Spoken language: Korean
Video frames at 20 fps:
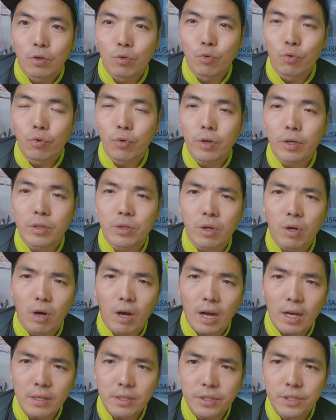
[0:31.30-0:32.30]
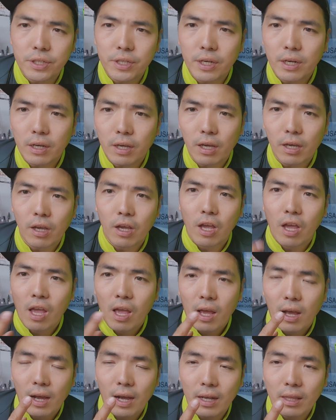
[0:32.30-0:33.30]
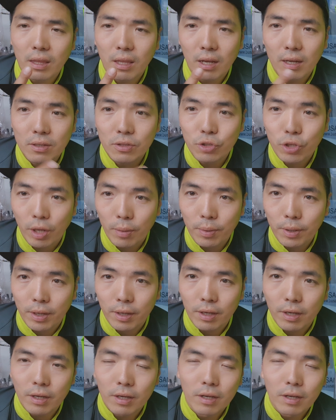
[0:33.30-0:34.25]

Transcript: 루어에서 확실하게 핫한 채비